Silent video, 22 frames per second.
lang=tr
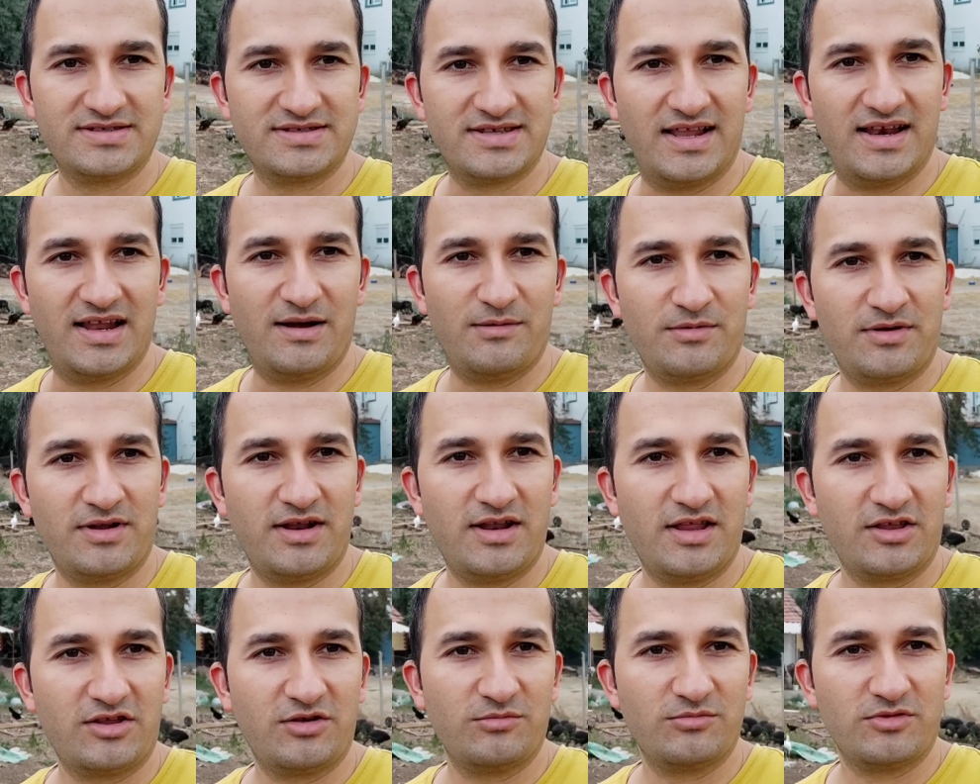Selamun
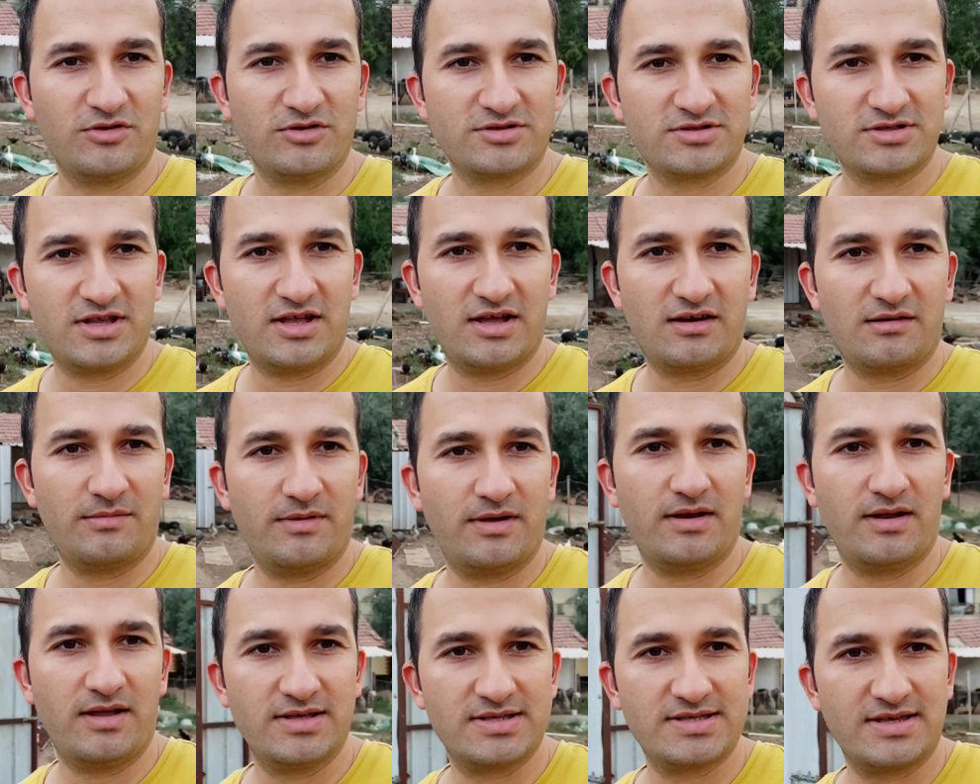Aleyküm dostlar.
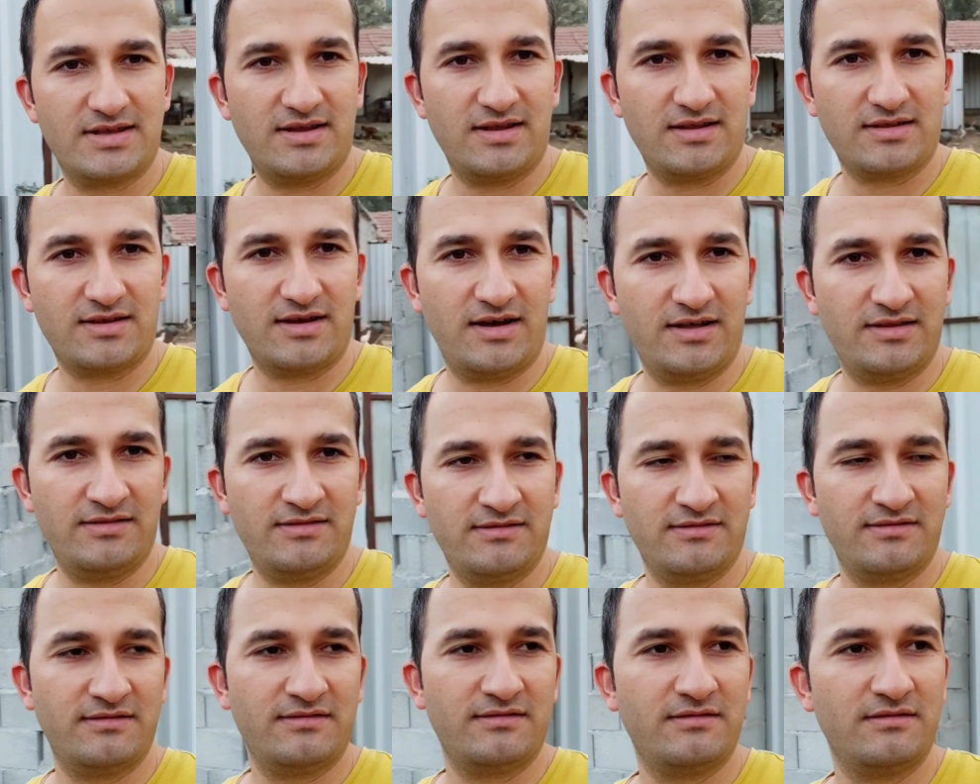Ben Hasan Alkan.
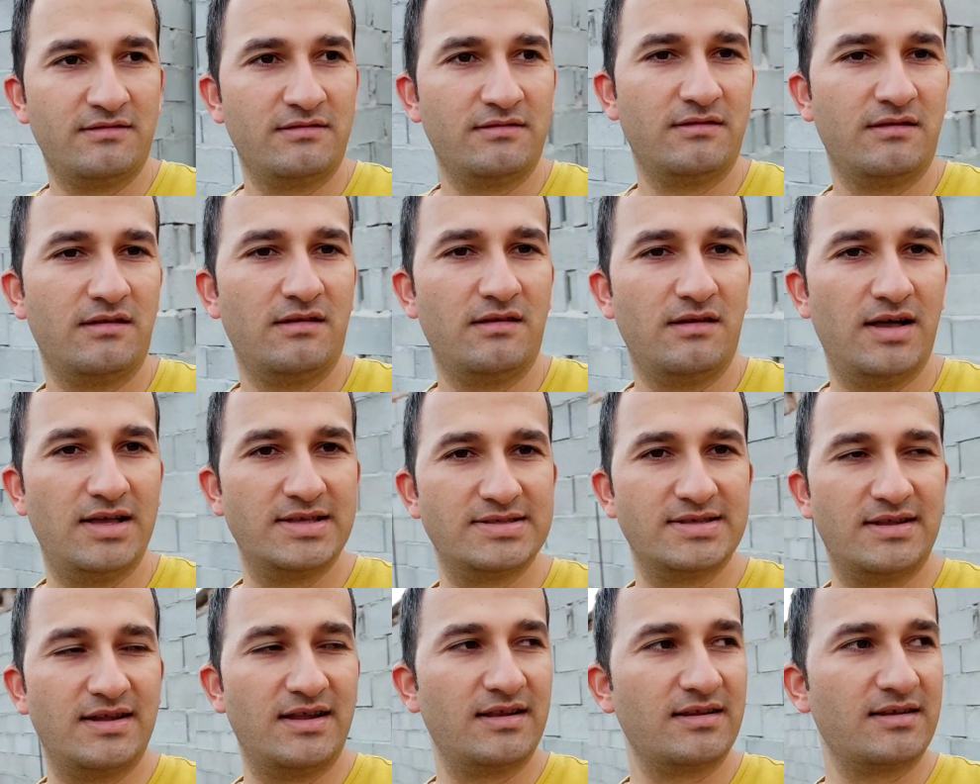
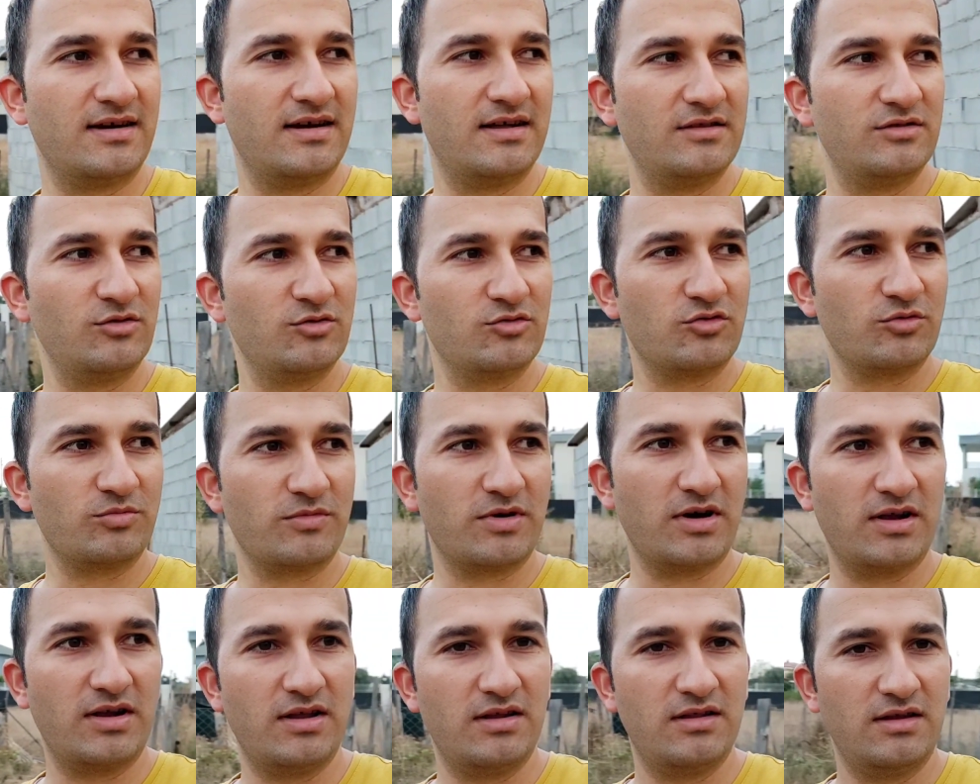Hasan Alkan YouTube
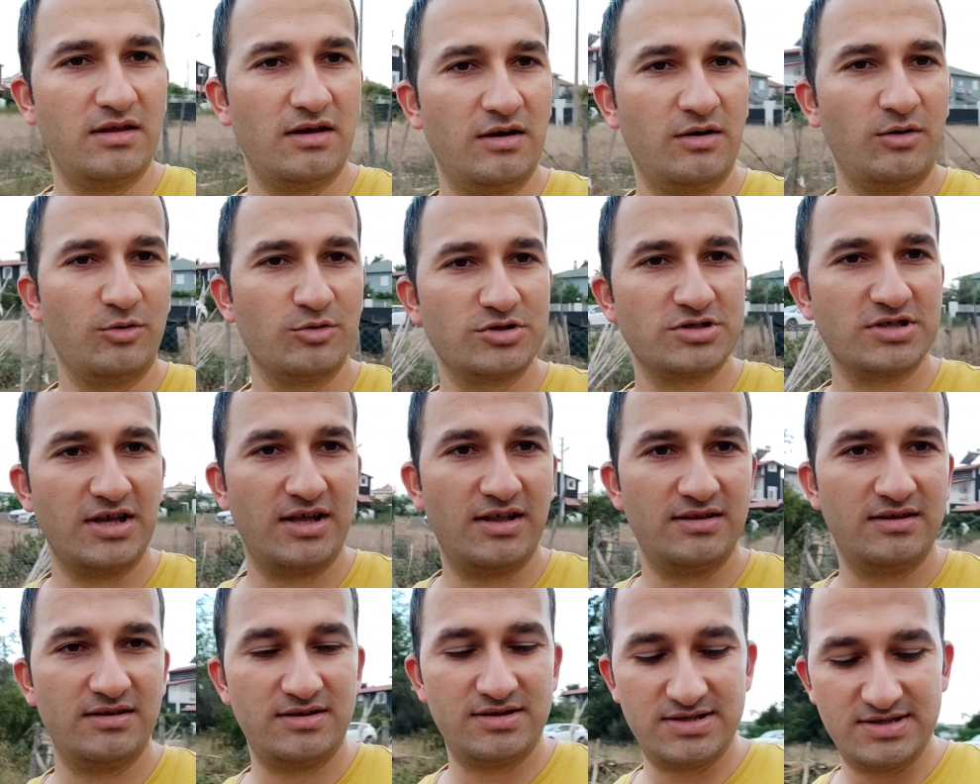kanalına hoş
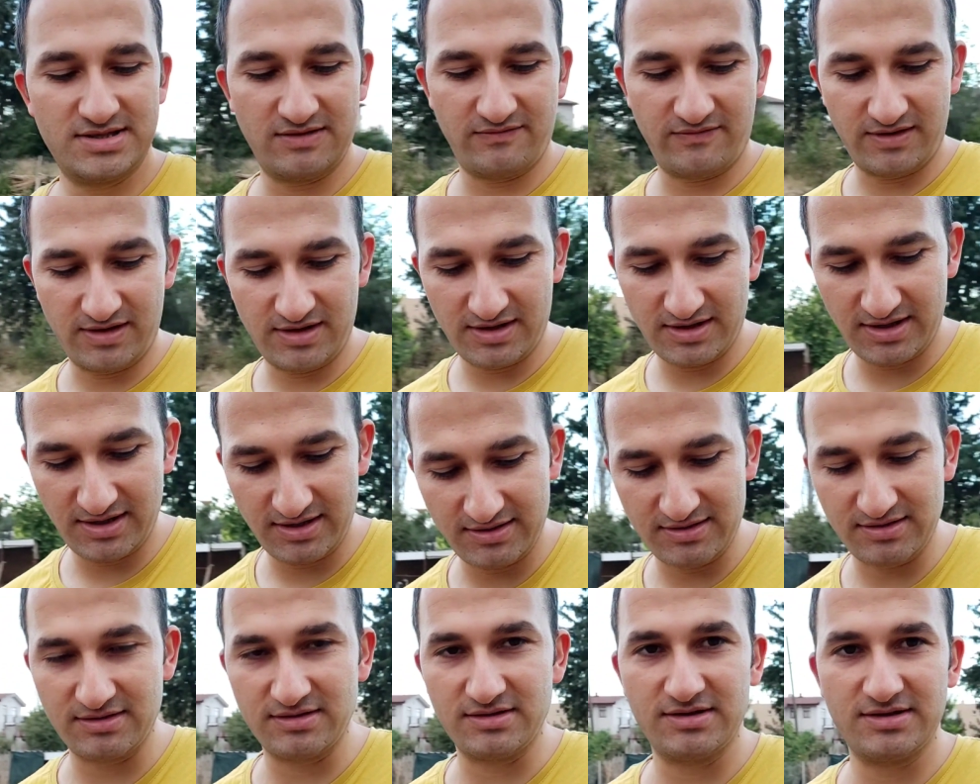geldiniz. Sefalar
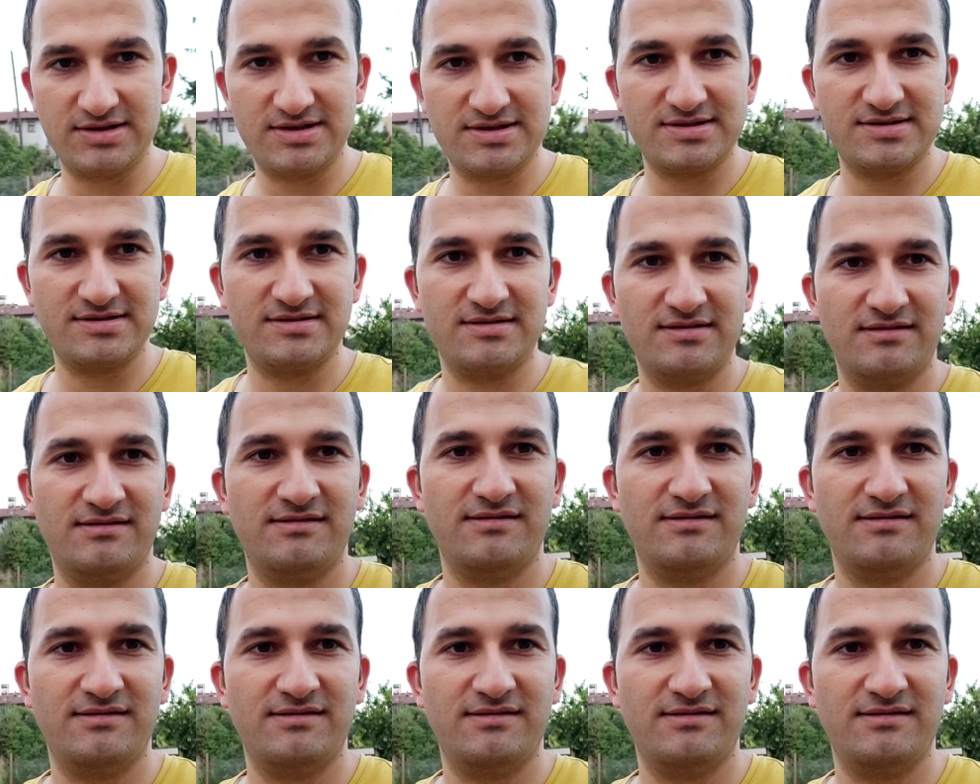getirdiniz.